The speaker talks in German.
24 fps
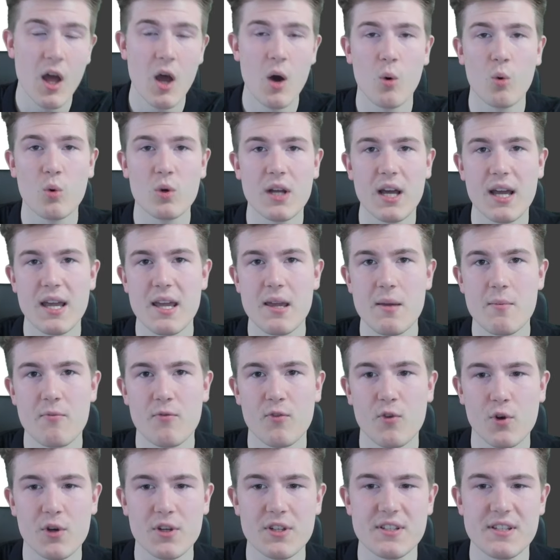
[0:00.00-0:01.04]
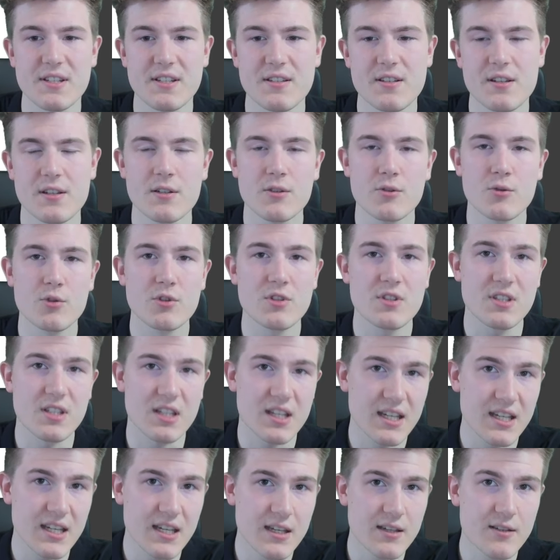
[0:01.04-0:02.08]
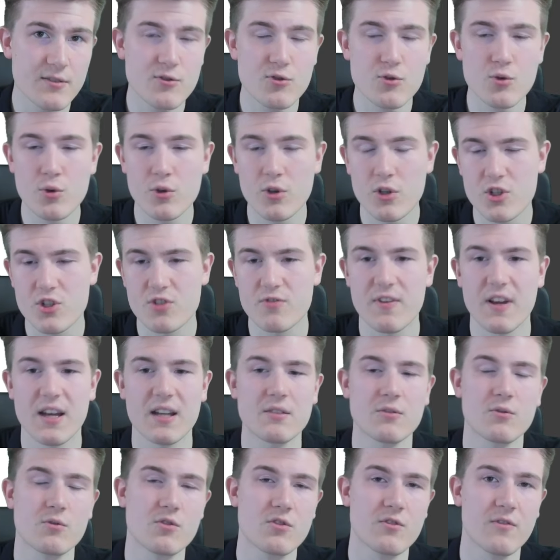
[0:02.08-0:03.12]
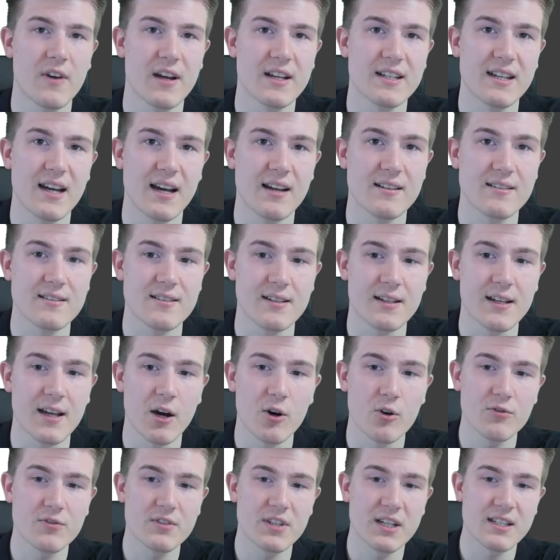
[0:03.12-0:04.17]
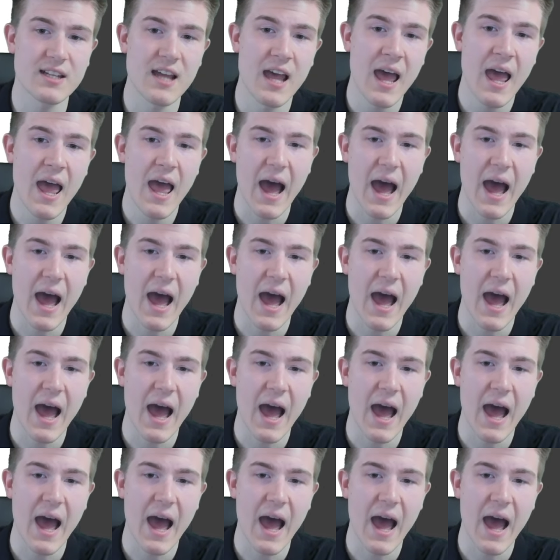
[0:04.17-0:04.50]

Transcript: oder eben wirklich diese industriezyklischen Werte und so weiter alles gekauft hat.